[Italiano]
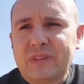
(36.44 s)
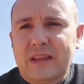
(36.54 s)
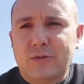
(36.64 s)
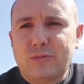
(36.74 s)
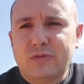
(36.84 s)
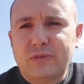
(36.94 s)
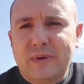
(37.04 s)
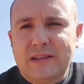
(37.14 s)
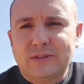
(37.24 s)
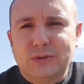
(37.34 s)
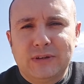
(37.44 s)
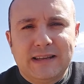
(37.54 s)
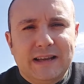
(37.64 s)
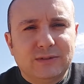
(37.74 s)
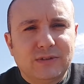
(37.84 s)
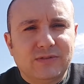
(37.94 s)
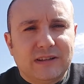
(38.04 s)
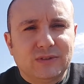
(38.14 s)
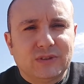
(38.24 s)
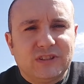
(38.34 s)
è un movimento legato al
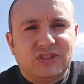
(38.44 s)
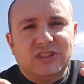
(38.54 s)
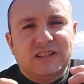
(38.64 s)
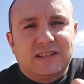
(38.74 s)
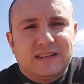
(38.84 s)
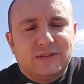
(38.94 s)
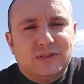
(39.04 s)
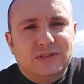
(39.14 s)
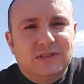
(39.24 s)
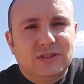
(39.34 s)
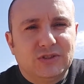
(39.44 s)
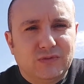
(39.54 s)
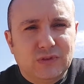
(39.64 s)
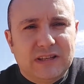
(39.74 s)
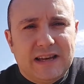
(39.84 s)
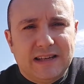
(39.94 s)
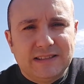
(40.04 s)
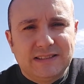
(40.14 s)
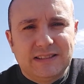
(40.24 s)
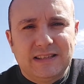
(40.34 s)
fatto che cercano di
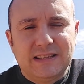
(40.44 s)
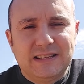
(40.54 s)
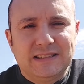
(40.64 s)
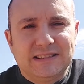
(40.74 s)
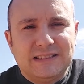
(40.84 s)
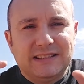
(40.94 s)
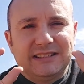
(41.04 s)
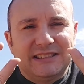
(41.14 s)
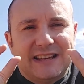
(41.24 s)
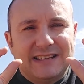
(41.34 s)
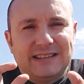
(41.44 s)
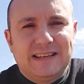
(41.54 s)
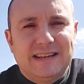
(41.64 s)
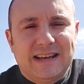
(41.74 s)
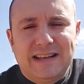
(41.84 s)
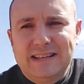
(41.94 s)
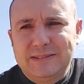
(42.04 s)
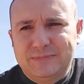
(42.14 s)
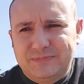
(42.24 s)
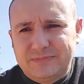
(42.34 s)
svuotarsi i, i sacchi
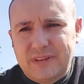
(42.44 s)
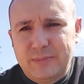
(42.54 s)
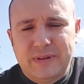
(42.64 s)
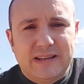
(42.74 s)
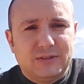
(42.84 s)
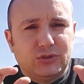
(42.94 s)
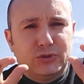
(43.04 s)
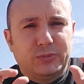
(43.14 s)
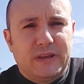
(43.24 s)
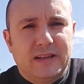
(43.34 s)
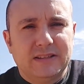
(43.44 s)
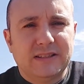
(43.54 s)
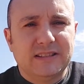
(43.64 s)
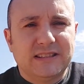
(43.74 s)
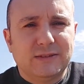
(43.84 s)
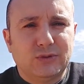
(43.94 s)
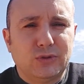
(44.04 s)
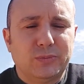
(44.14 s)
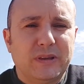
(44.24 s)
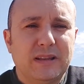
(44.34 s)
anali perché sono pieni, se li
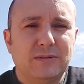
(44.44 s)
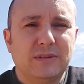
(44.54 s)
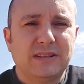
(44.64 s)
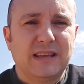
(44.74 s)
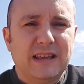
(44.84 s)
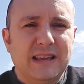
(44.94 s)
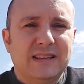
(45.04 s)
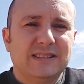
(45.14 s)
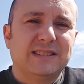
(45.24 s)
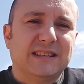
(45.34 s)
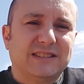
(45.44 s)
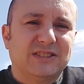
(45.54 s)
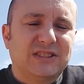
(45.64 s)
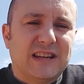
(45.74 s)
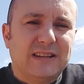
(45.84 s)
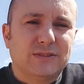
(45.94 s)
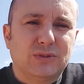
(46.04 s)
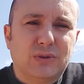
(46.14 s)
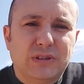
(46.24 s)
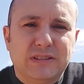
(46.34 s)
sentono pieni, quindi
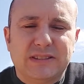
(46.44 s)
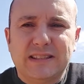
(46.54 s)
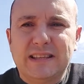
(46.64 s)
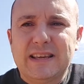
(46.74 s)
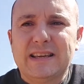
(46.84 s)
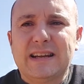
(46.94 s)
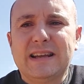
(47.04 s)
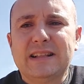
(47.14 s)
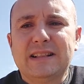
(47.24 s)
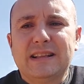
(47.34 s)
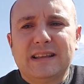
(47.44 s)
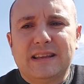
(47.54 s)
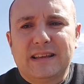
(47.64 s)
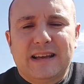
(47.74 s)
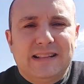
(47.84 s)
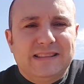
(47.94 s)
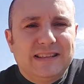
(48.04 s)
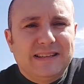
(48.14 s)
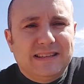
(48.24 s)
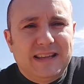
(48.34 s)
schiacciando il sedere eh, al
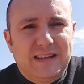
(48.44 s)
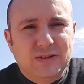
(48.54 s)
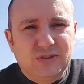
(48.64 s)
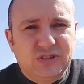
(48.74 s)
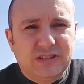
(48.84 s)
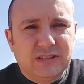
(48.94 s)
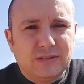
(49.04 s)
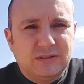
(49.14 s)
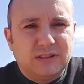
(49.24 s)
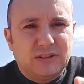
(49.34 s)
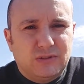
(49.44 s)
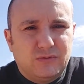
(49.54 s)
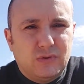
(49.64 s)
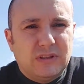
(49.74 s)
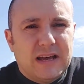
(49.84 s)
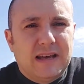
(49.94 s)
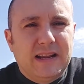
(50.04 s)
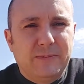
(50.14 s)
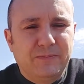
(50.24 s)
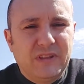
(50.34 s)
terreno cercano di
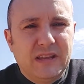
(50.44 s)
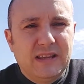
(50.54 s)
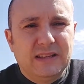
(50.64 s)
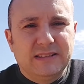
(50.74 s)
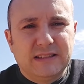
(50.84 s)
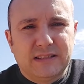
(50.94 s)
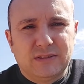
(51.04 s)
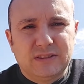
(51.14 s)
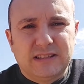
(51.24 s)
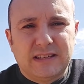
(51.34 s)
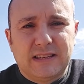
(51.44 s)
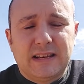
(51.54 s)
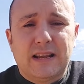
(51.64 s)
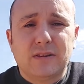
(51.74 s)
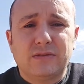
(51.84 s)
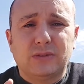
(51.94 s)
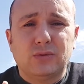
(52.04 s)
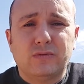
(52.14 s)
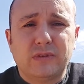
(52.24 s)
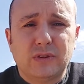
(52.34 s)
svuotare il segreto dei sacchi anali. Ho
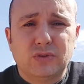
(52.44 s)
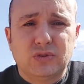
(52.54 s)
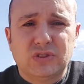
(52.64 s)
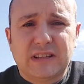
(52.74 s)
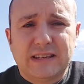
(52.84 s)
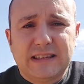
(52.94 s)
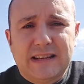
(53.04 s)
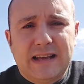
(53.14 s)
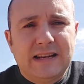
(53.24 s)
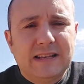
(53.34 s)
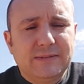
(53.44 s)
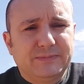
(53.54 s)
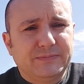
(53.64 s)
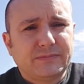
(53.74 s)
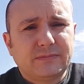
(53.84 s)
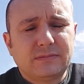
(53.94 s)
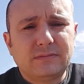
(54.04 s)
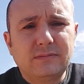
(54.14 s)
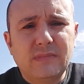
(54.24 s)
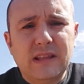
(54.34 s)
fatto un video sui sacchi anali
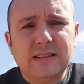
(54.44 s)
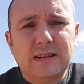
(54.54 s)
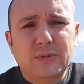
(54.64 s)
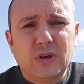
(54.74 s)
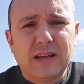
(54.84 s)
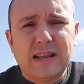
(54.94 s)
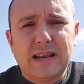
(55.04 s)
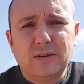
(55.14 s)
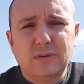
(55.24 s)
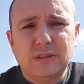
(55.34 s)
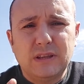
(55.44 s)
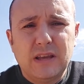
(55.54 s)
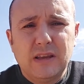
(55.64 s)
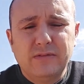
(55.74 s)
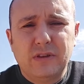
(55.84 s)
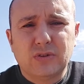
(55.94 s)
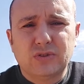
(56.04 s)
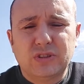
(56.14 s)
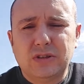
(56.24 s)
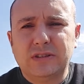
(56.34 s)
nel mio canale quindi vi
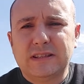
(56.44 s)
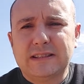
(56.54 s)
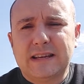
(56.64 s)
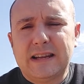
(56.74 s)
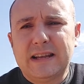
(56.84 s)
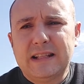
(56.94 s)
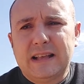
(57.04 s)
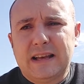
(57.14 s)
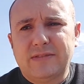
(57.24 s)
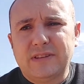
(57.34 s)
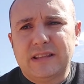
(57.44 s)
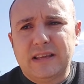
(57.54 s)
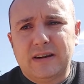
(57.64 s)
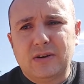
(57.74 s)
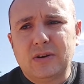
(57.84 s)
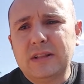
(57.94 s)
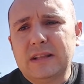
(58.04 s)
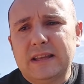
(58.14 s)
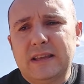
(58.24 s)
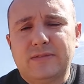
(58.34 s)
consiglio di andare a vederlo
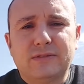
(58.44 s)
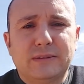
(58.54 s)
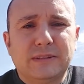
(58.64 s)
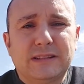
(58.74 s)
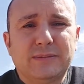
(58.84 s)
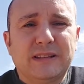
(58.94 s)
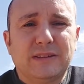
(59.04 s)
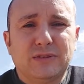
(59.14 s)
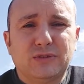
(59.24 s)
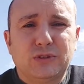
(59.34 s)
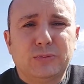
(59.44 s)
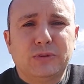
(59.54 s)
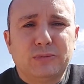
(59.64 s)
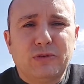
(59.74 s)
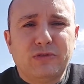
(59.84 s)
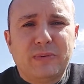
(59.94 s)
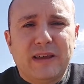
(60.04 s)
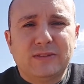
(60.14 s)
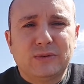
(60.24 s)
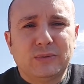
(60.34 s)
e fondamentalmente questo tipo di
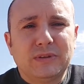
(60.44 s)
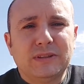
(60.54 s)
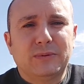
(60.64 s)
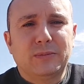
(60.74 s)
movimento quindi